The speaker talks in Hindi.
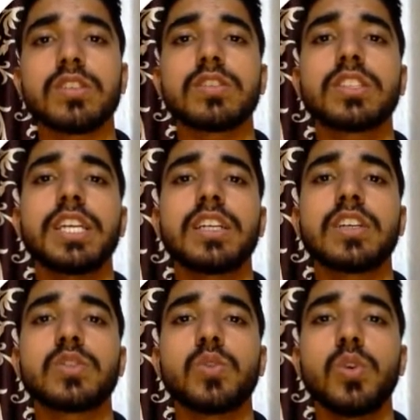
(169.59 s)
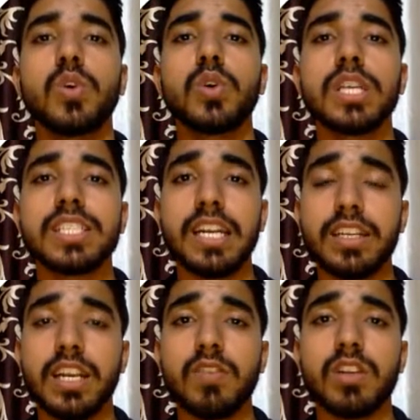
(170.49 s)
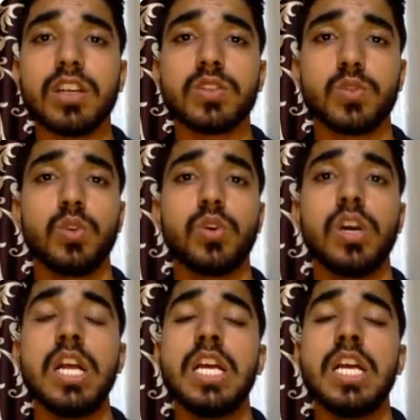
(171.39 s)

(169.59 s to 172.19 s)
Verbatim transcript: स्टेट का स्कूल हो या सेंट्रल लेवल का स्कूल हो